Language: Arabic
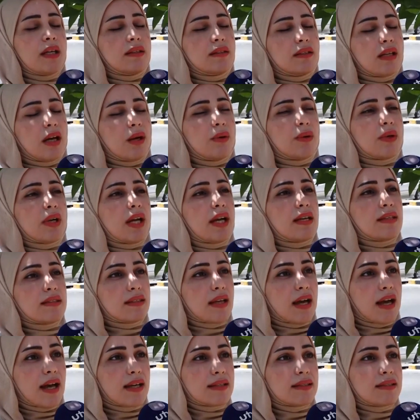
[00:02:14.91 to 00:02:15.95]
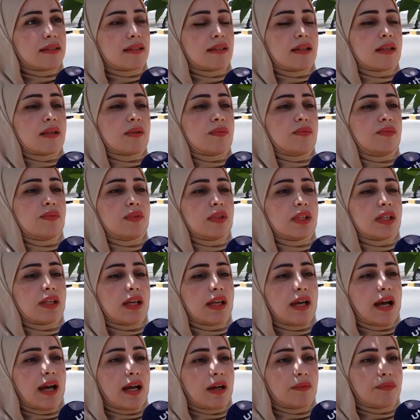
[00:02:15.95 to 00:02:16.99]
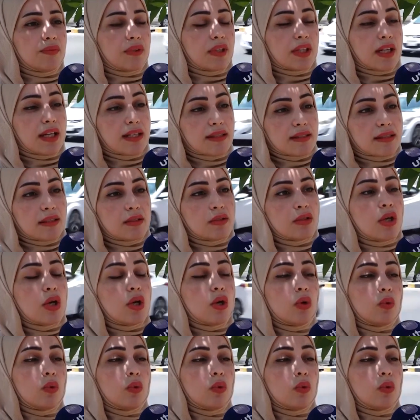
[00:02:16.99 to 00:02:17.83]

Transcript: دور اساسي في في رصد